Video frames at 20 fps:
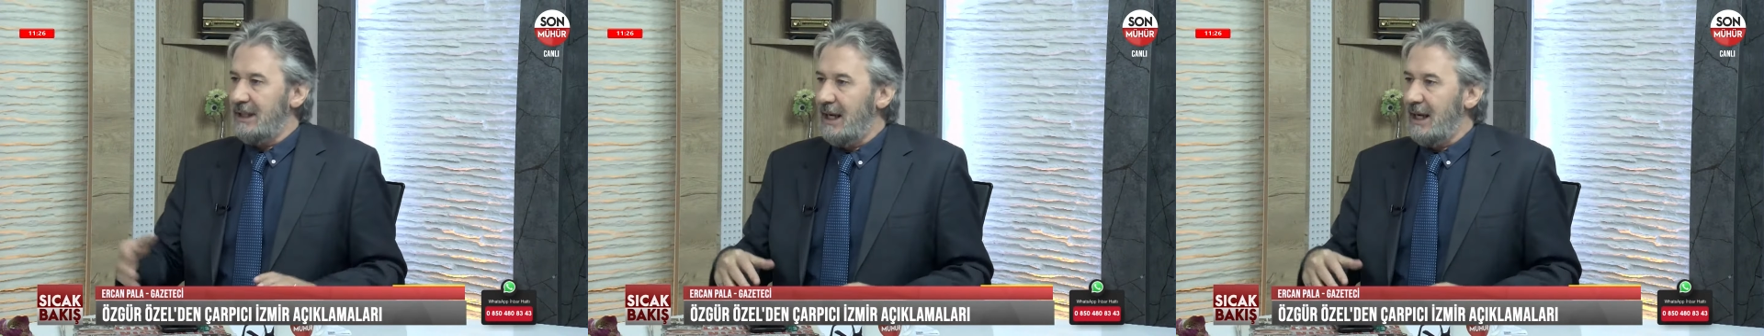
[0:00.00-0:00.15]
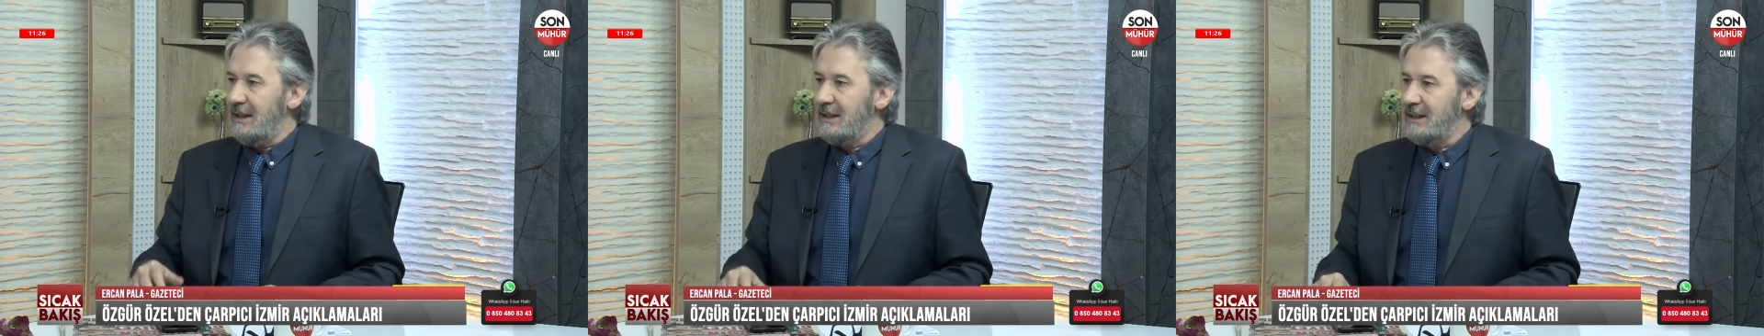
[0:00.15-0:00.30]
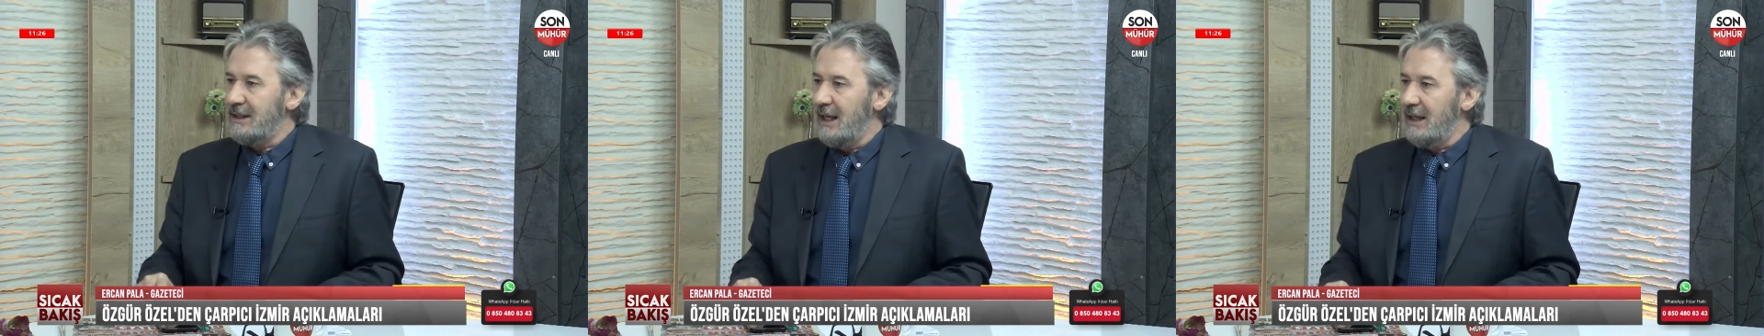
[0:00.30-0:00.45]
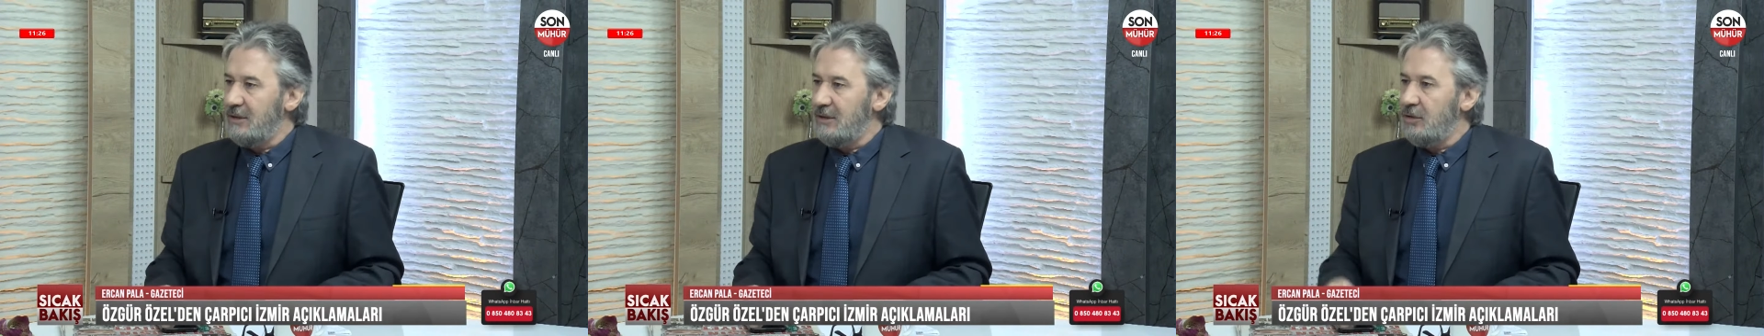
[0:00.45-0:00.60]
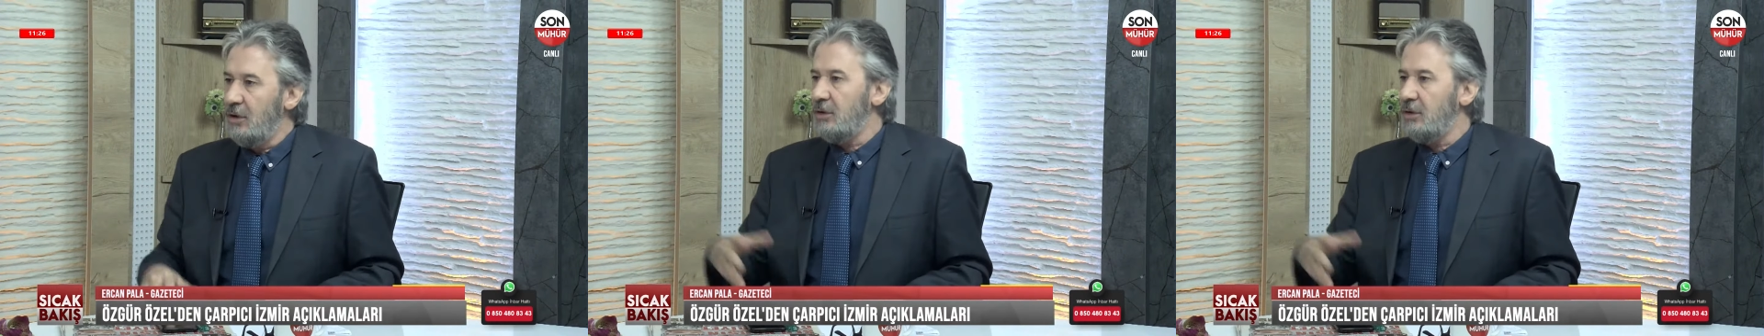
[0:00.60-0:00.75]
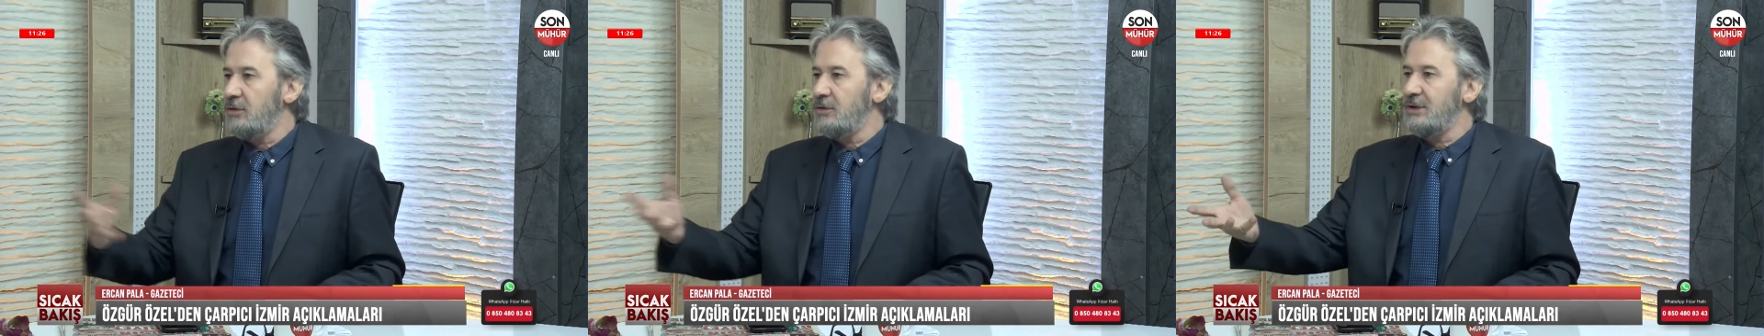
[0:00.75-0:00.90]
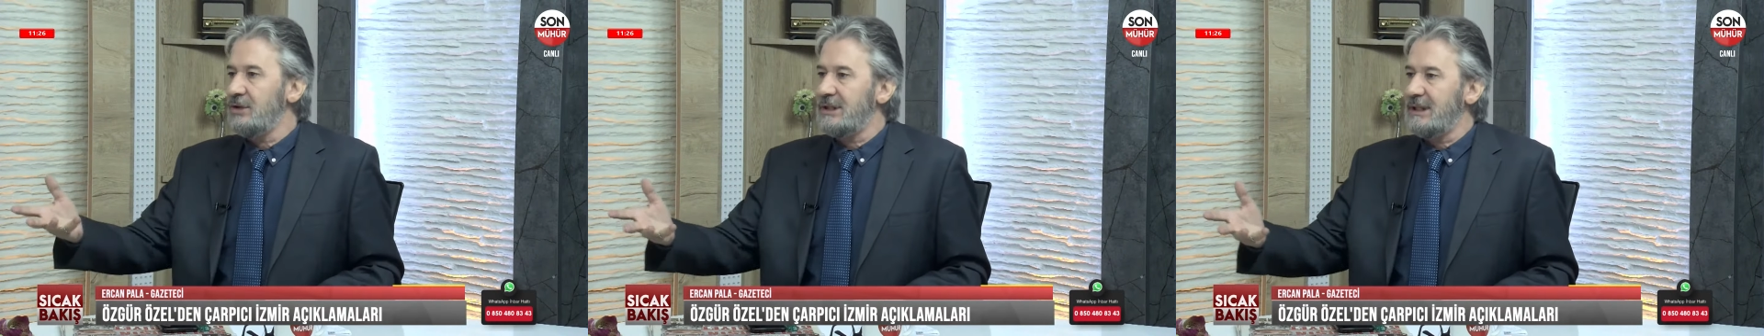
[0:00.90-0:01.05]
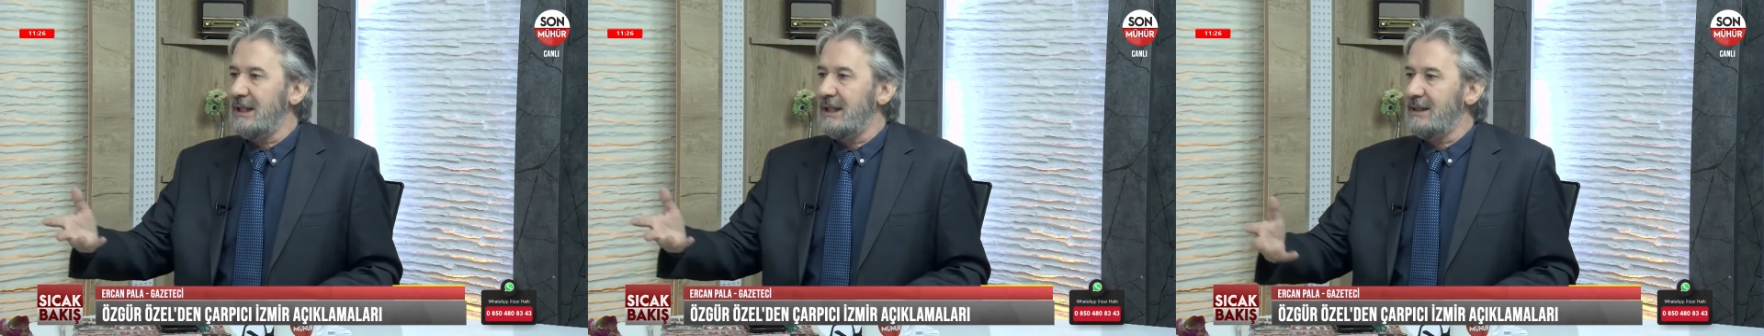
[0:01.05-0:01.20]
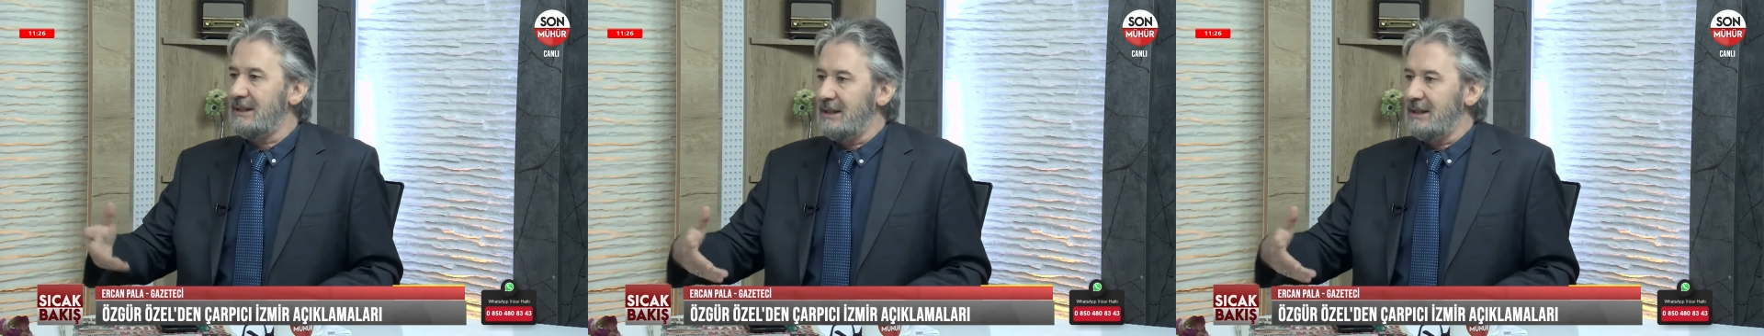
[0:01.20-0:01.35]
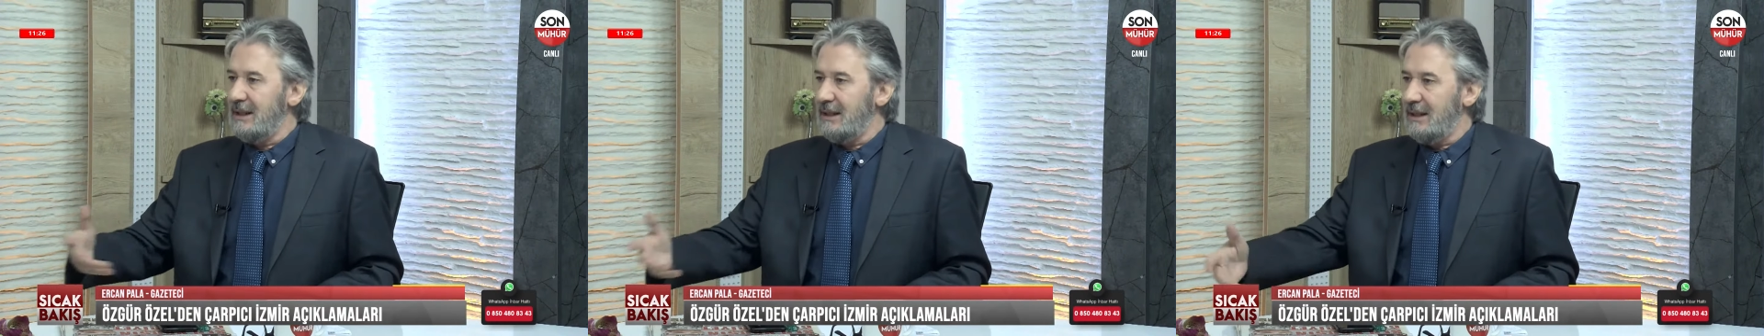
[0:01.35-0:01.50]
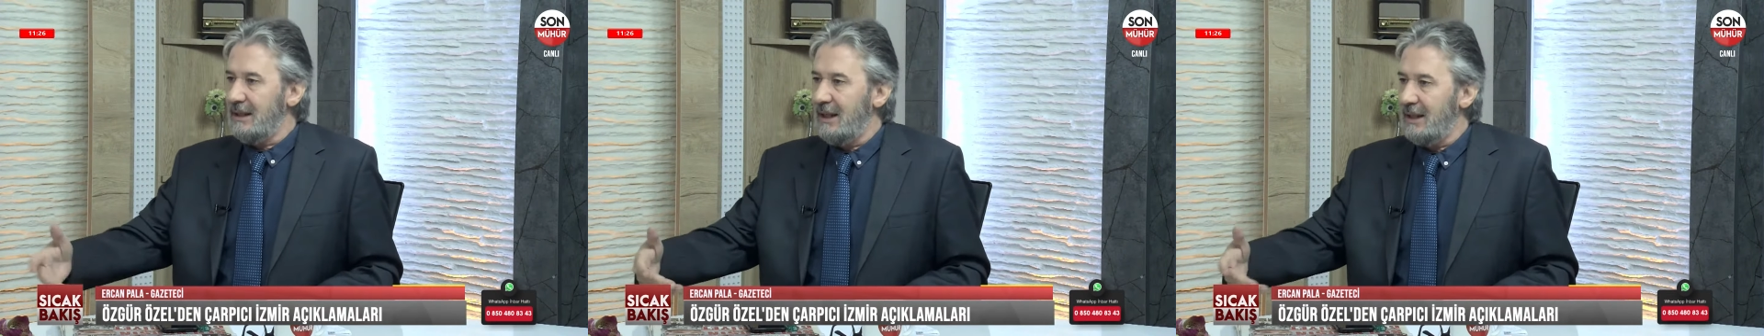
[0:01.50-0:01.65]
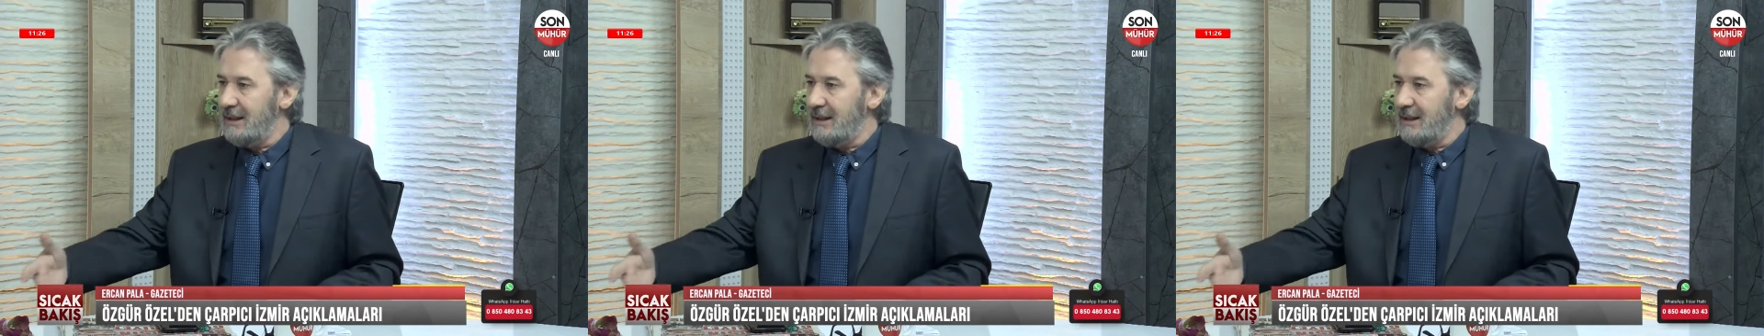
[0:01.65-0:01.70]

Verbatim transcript: Yani şey dördüncü sırasındaki